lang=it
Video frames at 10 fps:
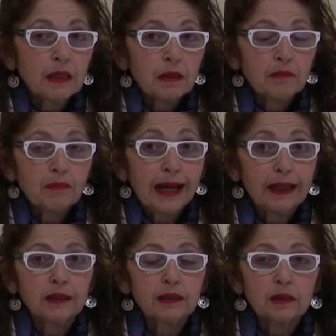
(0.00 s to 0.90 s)

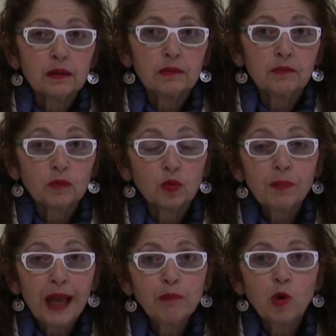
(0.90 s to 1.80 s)
ma eh,
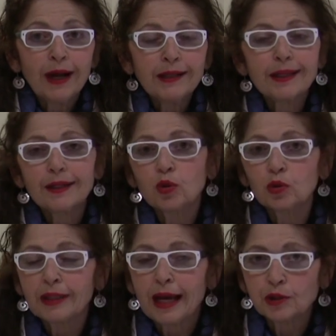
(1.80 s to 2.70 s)
dobbiamo anche
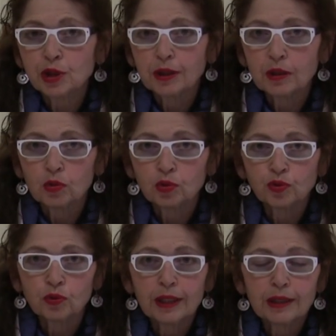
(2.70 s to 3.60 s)
ricordarci nel
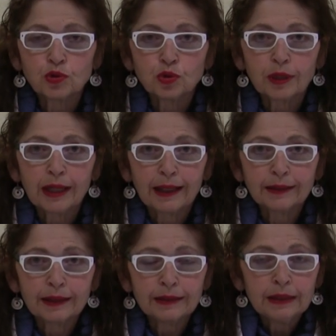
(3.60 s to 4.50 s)
corso della
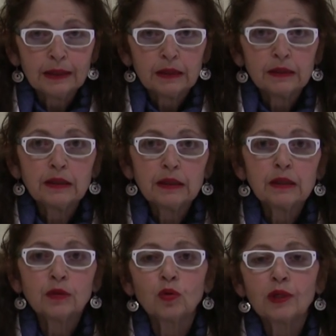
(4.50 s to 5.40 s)
giornata di
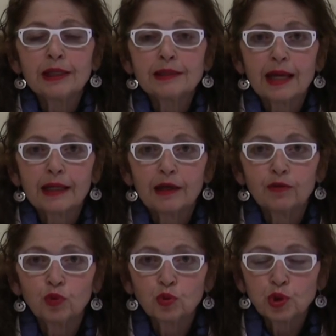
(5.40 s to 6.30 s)
non alzare la
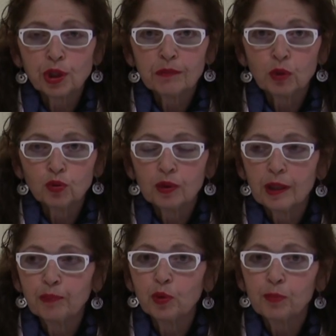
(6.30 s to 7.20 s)
voce in modo
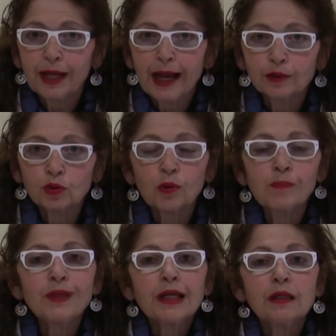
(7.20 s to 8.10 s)
inappropriato,
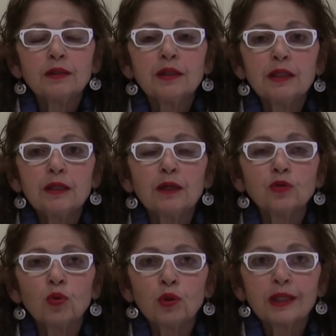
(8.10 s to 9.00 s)
di
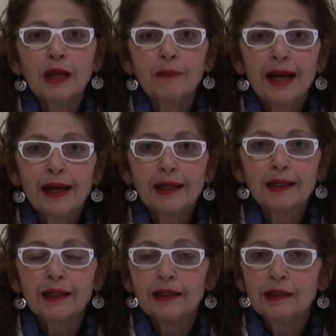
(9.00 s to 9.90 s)
non
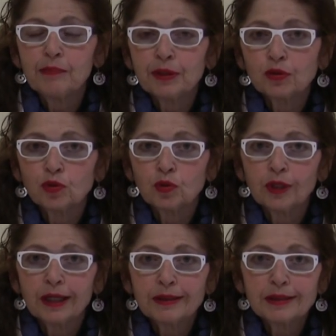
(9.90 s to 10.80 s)
chiamare le
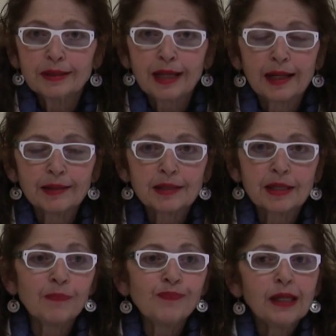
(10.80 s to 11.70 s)
persone a
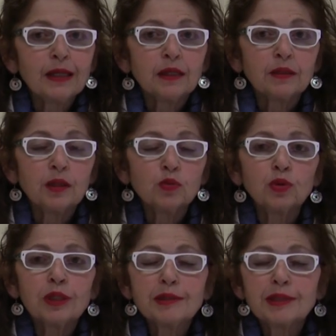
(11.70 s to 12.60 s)
distanza di
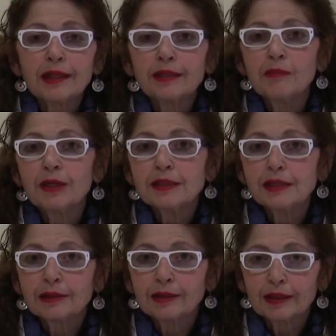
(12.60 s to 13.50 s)
utilizzare dei mezzi
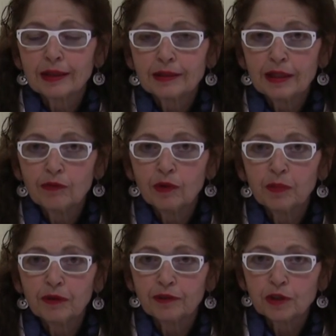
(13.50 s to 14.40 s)
alternativi
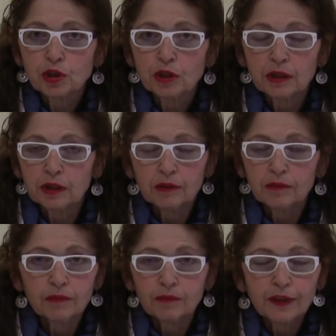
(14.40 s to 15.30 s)
per farci
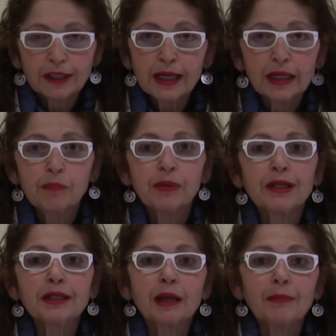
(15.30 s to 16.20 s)
vedere, per
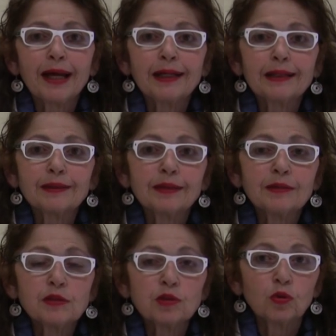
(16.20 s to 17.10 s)
richiamare
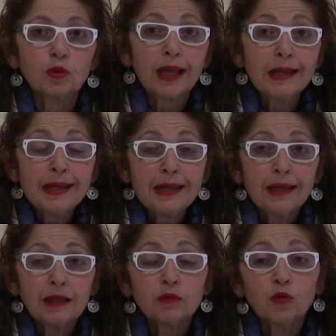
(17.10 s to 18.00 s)
l'attenzione
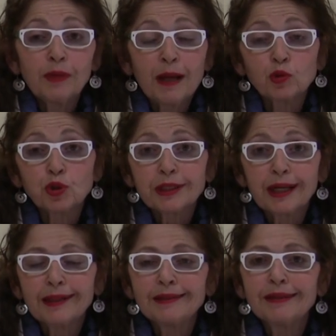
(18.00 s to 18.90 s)
e dobbiamo
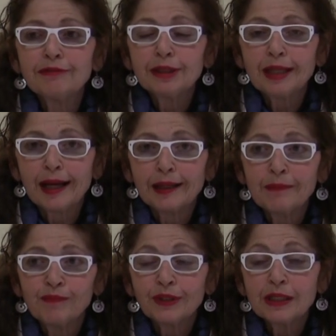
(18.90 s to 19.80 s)
cercare di
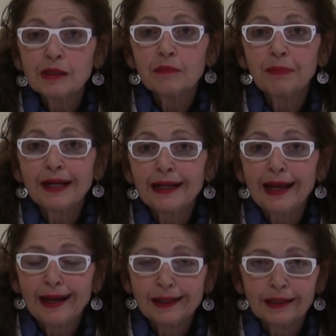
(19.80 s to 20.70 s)
evitare di
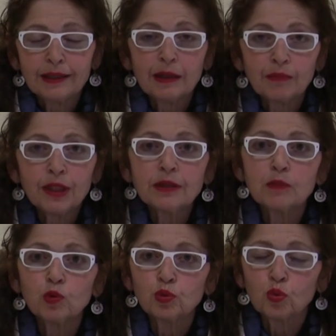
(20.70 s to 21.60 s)
parlare in ambienti
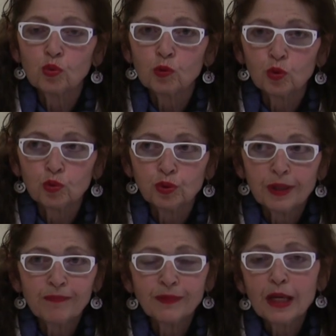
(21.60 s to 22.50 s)
molto
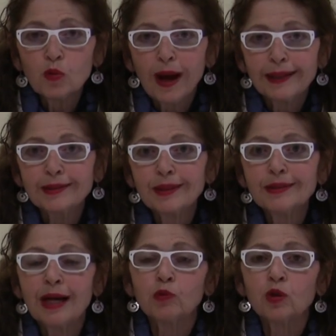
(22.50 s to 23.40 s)
rumorosi nei quali
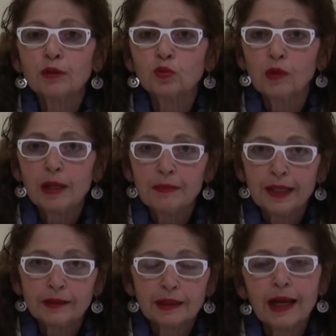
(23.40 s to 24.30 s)
tendiamo
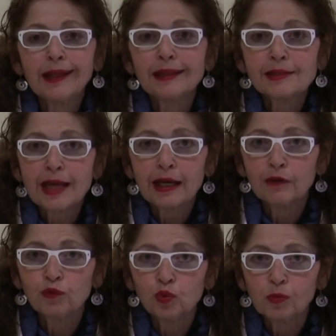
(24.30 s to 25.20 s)
naturalmente ad alzare
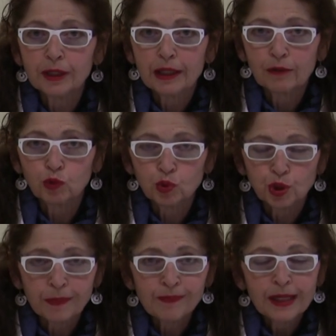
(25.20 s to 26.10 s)
il volume della
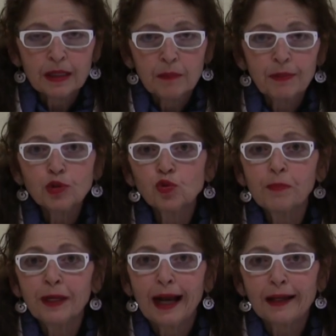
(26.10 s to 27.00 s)
voce per
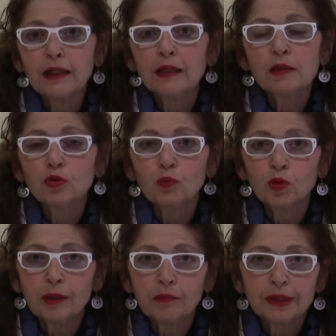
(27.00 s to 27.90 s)
superare il
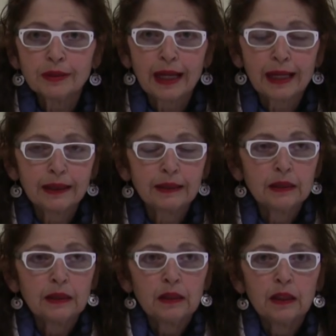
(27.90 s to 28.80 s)
rumore ambientale
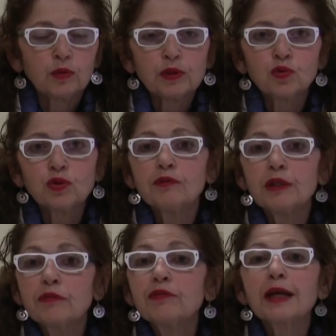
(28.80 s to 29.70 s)
e questo si
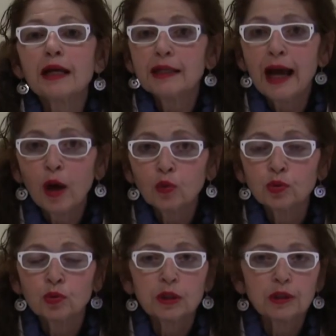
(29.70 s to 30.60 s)
verifica in
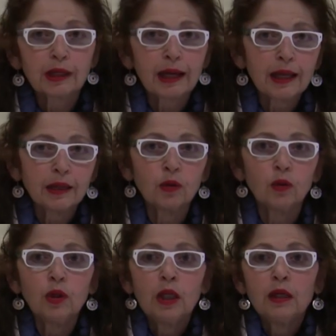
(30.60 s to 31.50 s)
auto, in
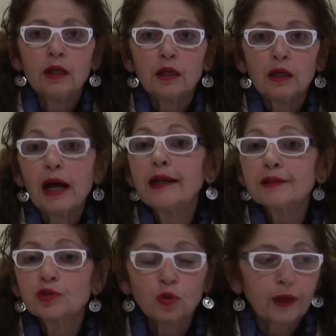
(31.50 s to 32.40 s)
treno, eh, al
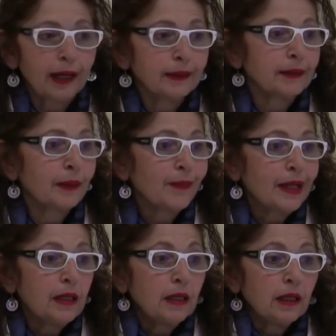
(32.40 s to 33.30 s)
ristorante.